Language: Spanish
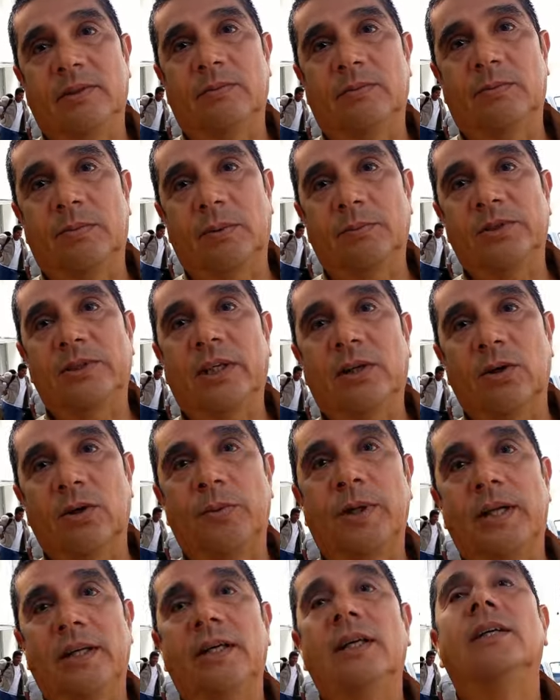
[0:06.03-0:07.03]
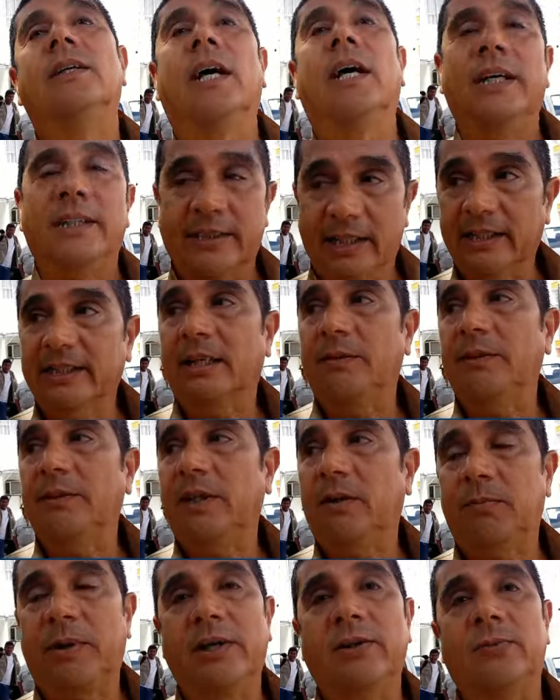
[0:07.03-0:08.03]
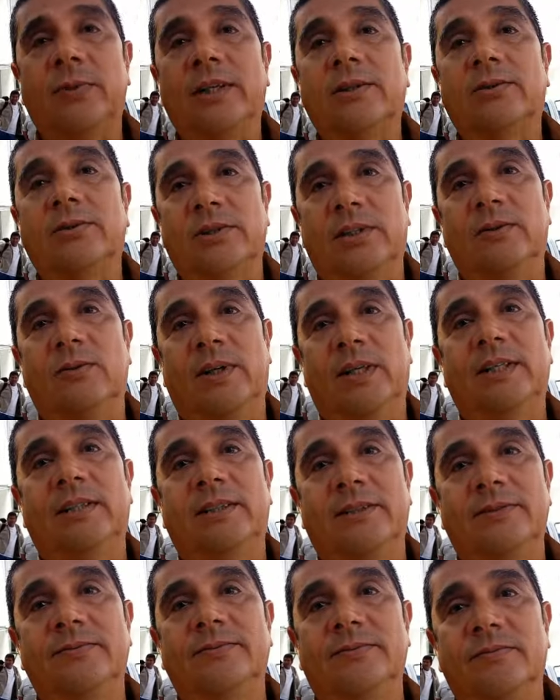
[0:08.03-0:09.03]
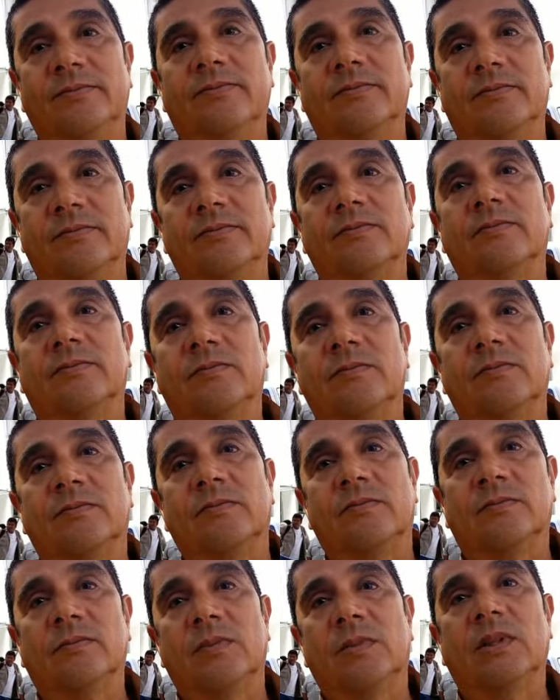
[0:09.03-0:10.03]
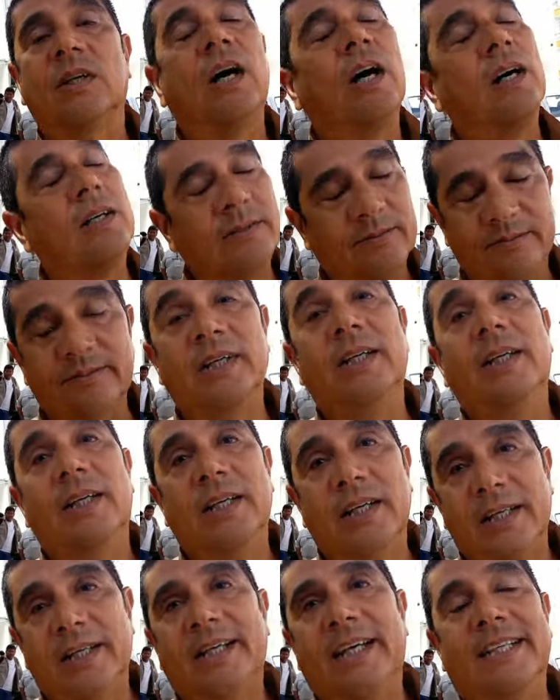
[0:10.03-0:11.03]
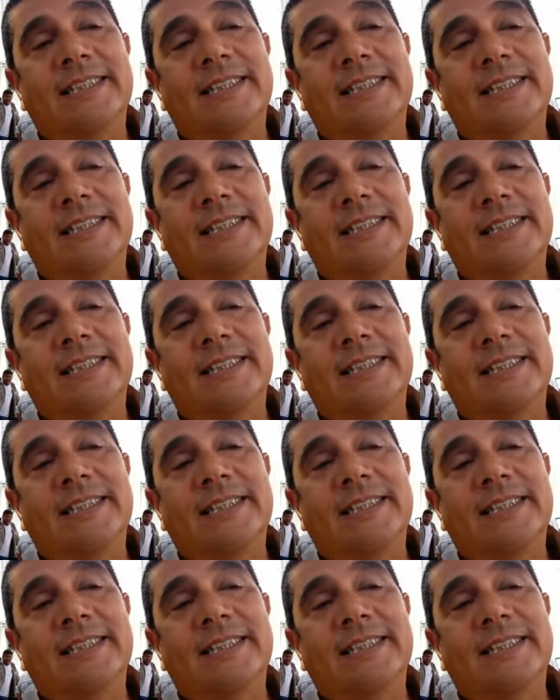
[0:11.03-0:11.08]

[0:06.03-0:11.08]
Van a vamos a cobrar, exactamente, el paro va a continuar. Ah, aunque les paguen un mes, va a ah. continuar.